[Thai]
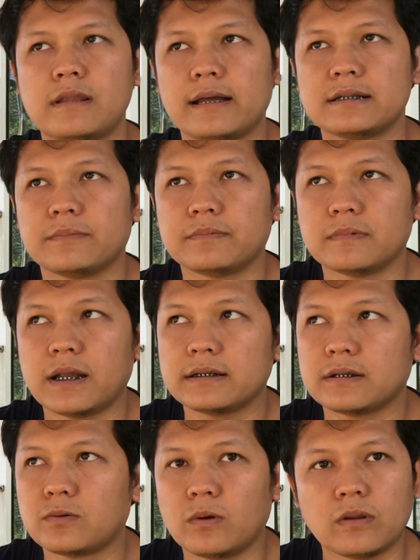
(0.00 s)
น่าจะน่า
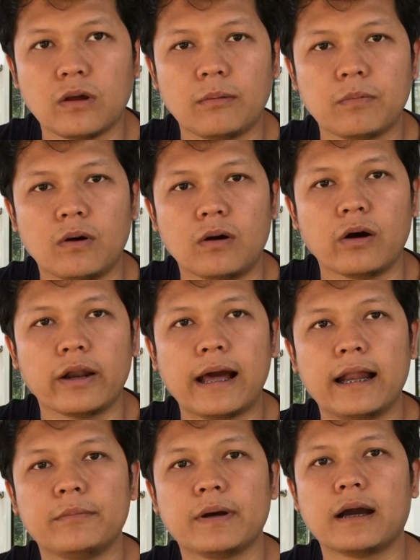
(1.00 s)
จะตัวท็อปของ Honda
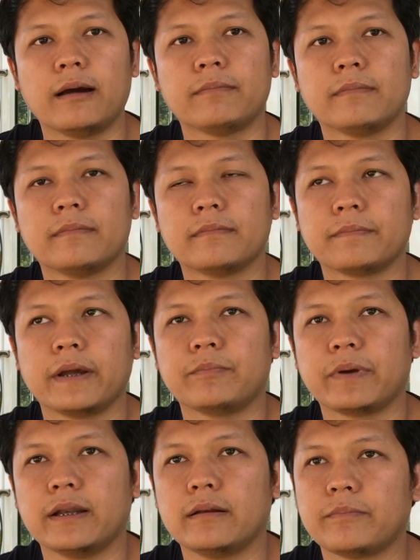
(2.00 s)
แล้วมั้งครับเป็นตัวท็อปของ
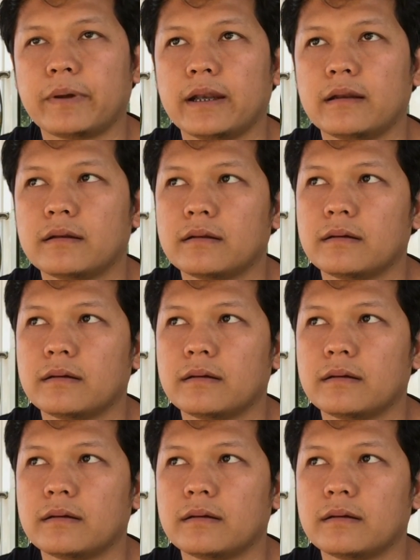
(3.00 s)
Honda เป็น